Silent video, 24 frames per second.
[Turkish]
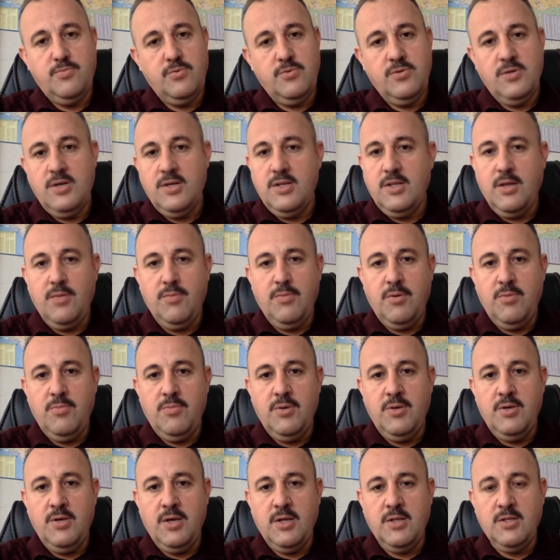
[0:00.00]
Bunlar tamamen
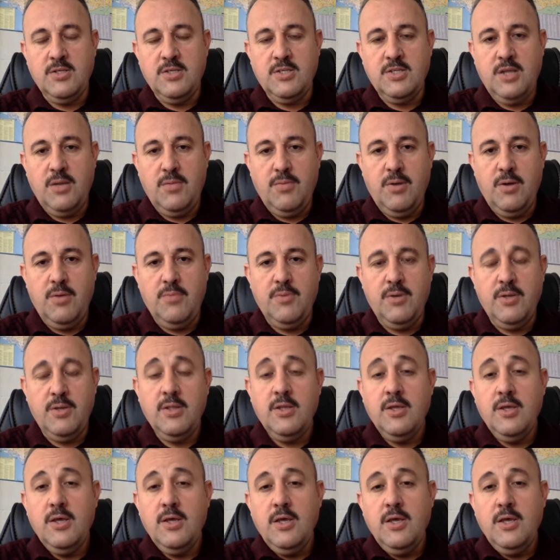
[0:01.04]
yalnız. Tamamen